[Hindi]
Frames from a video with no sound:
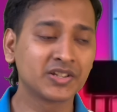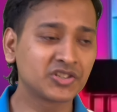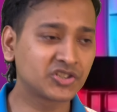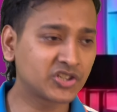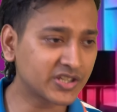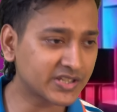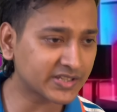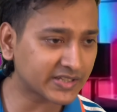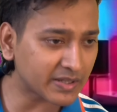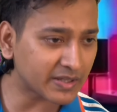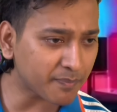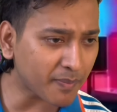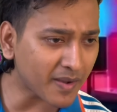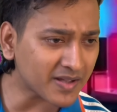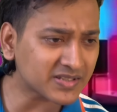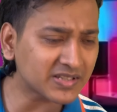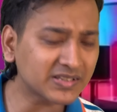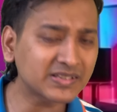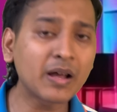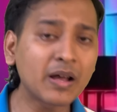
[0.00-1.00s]
जिसके
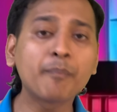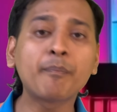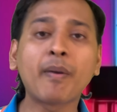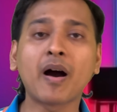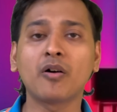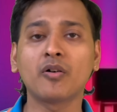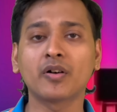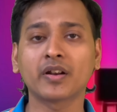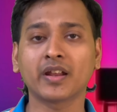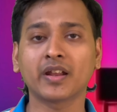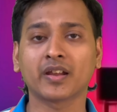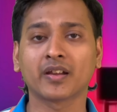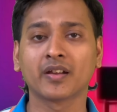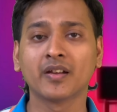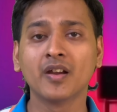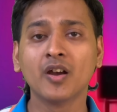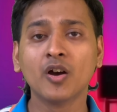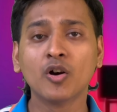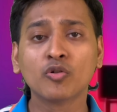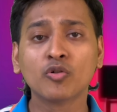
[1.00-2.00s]
पास इतना पावर है
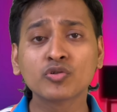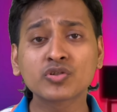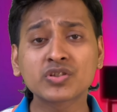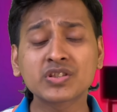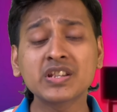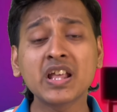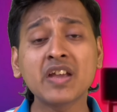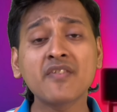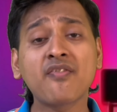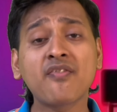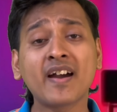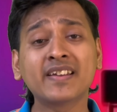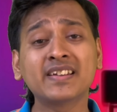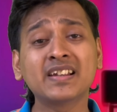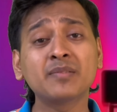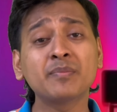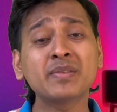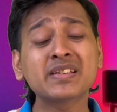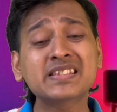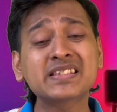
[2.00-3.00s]
उसने
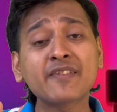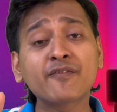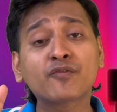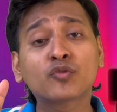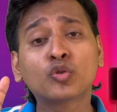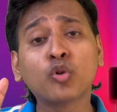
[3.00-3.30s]
फाइनल में सिर्फ